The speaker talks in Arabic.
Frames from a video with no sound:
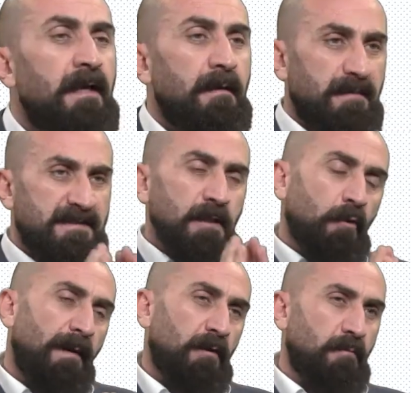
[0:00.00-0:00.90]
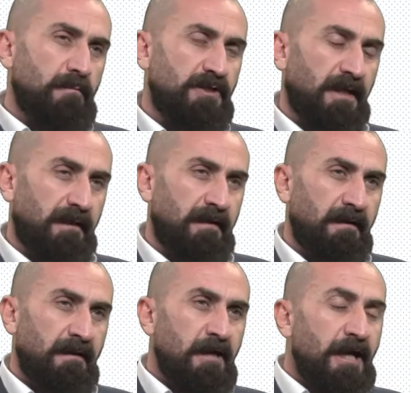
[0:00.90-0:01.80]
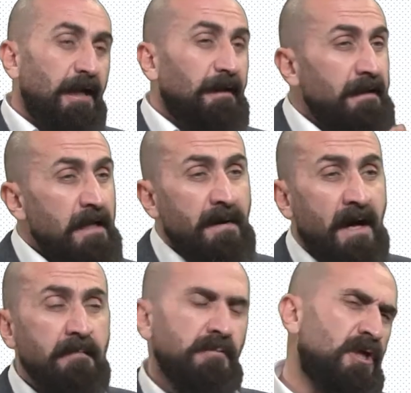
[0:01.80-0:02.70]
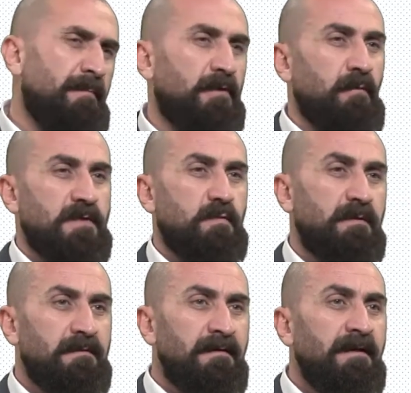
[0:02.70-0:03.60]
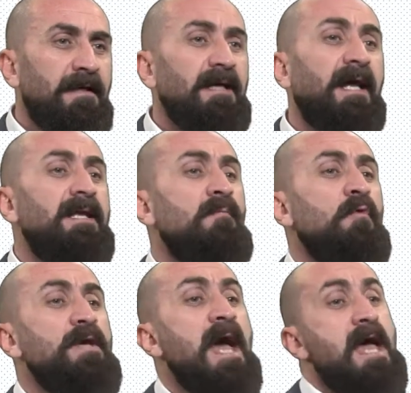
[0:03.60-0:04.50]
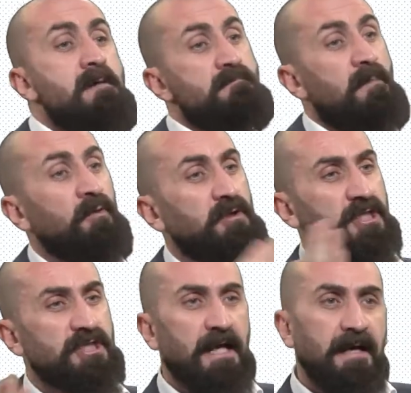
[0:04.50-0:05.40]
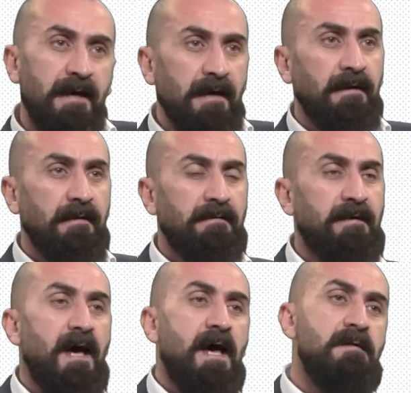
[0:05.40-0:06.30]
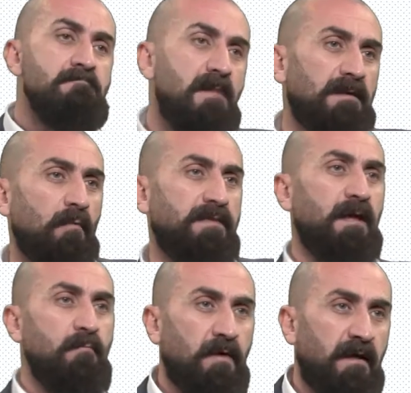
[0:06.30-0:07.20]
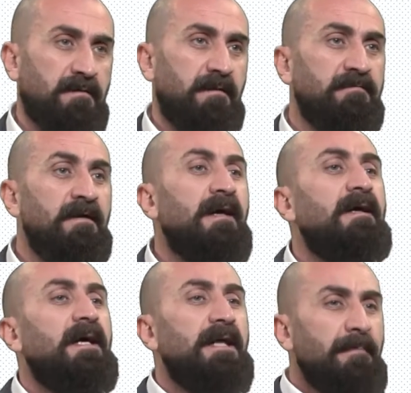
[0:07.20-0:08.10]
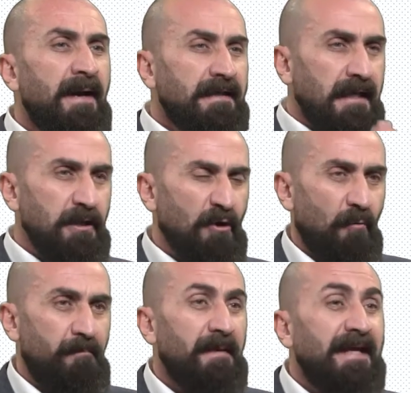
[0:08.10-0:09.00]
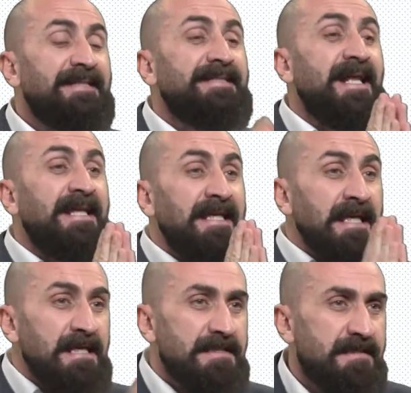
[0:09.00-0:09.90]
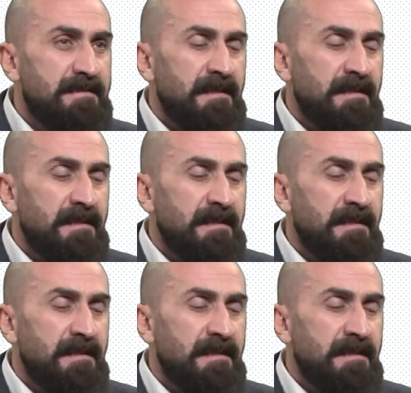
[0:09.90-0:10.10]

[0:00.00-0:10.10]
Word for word: بس ديروا بالكم من شغلة القيم هاي مش أبيض وأسود يعني مو يا إما منتج شغال يا إما توثيق مكثف أنا بحكي اليوم التركيز